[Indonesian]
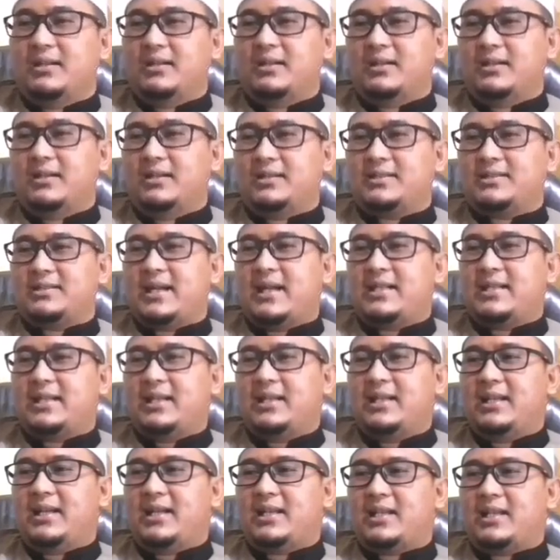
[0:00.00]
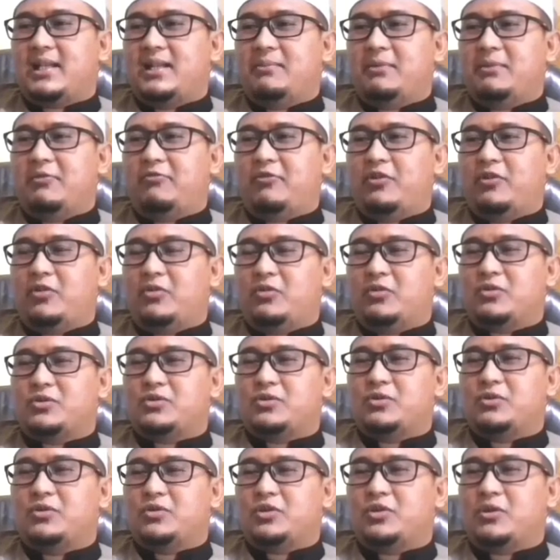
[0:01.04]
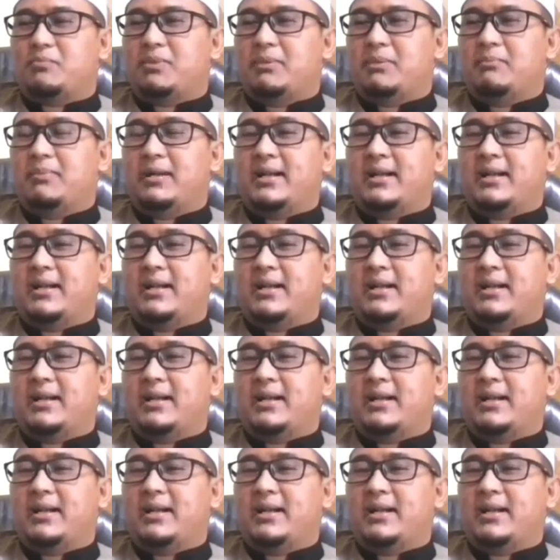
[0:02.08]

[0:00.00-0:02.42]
E, saat ini kita lebih fokus untuk